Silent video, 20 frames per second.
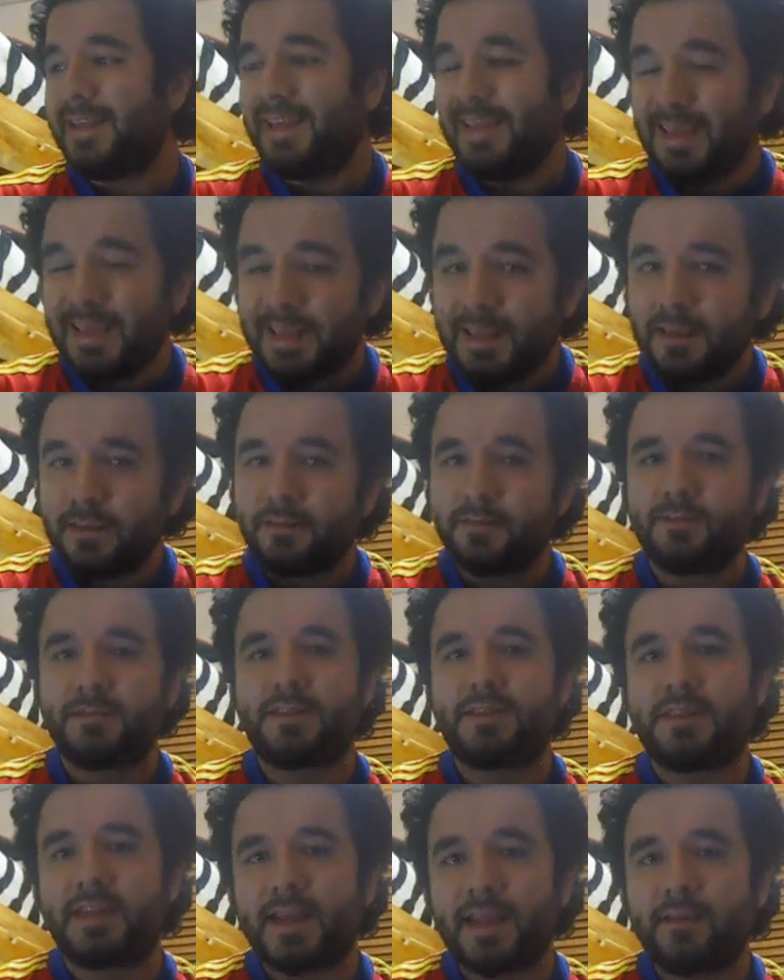Y
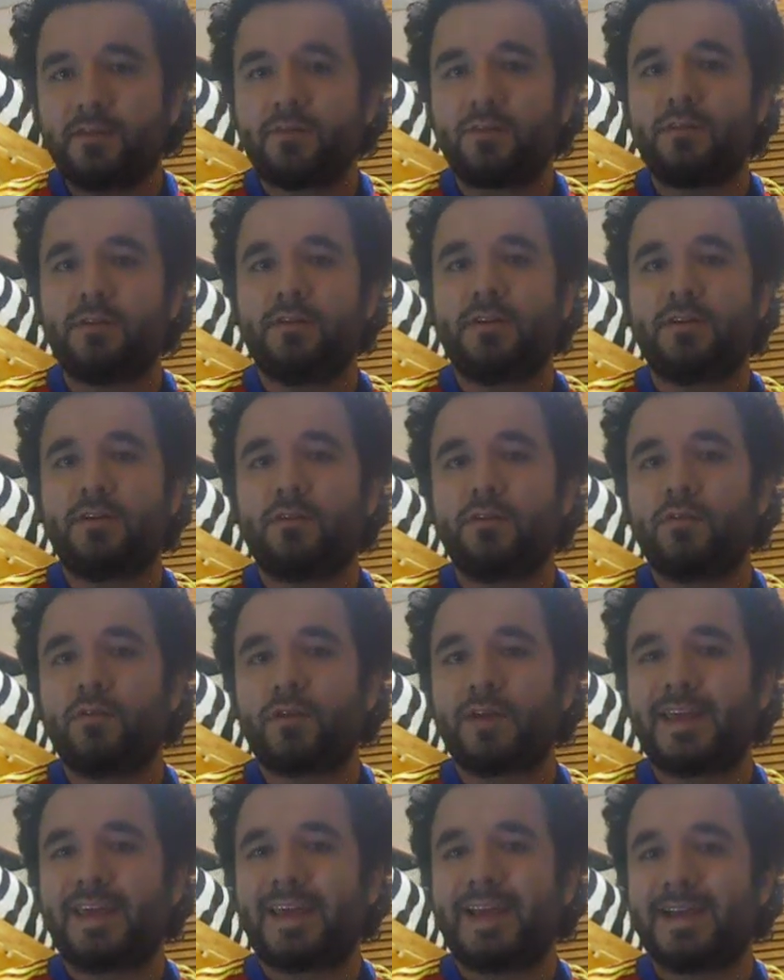Trébol
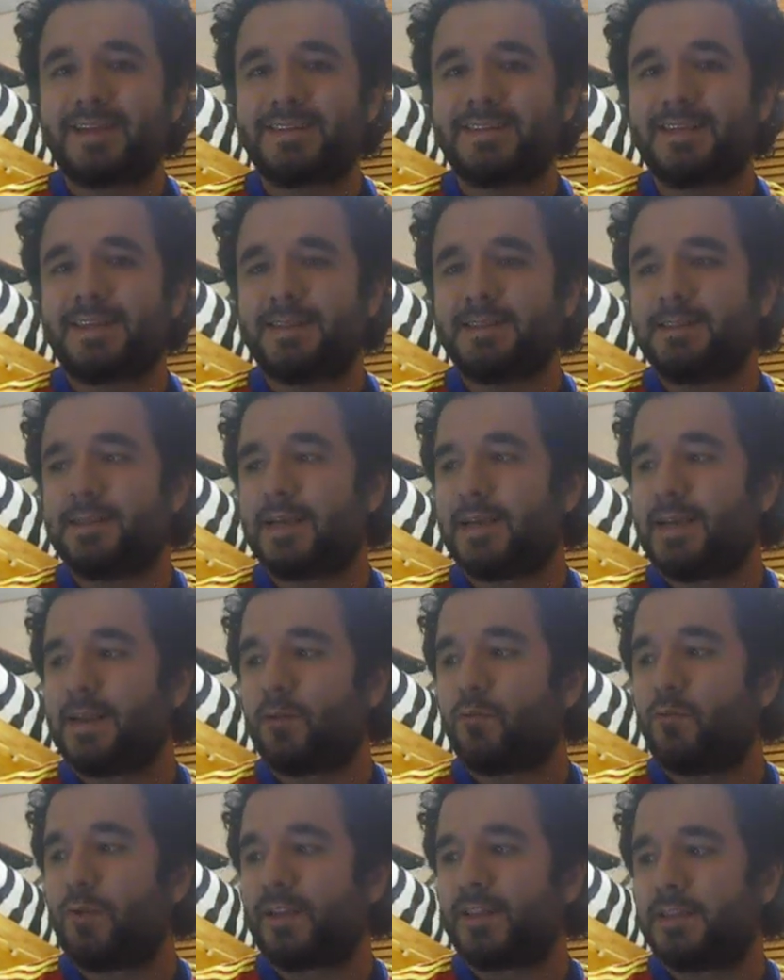lo que hace es ser
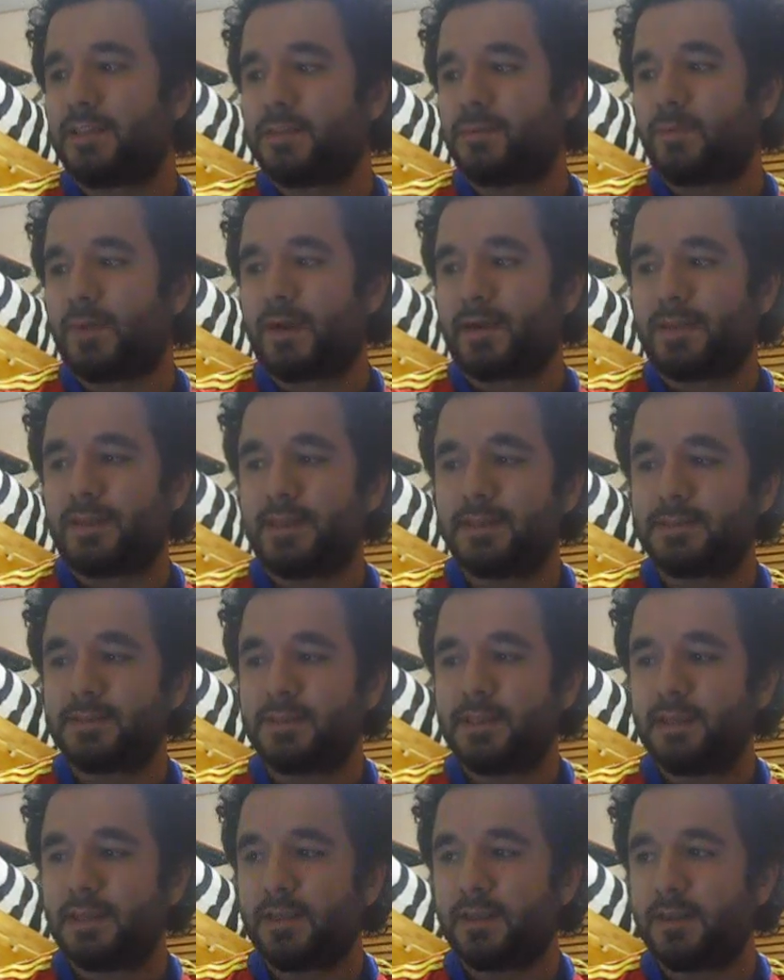el guardaespaldas
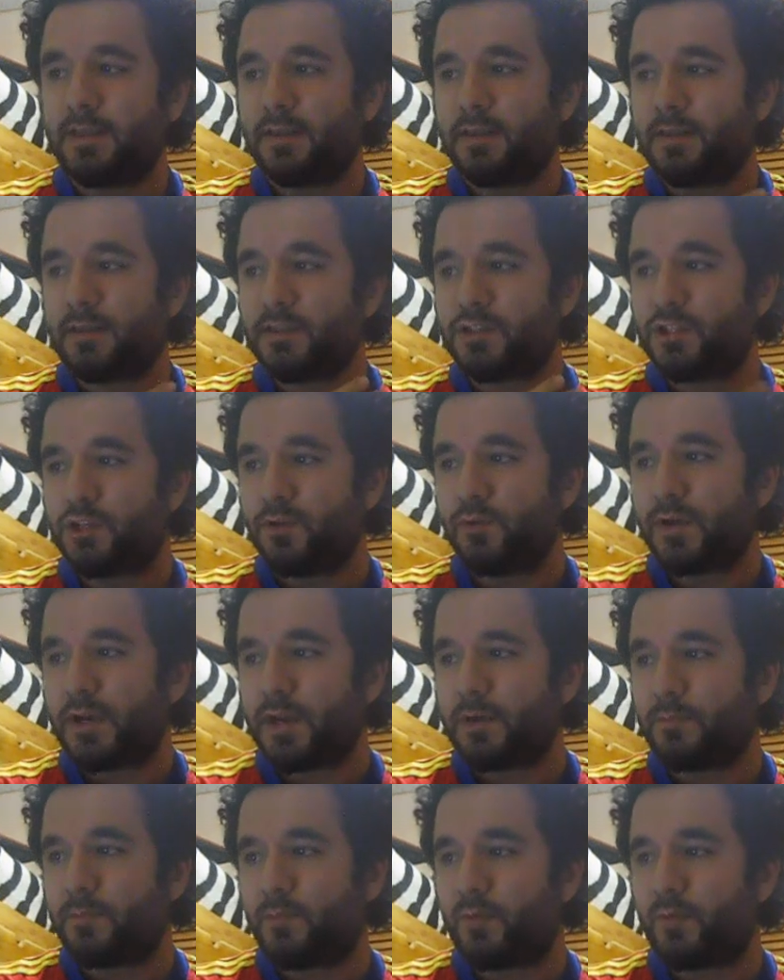de Sugar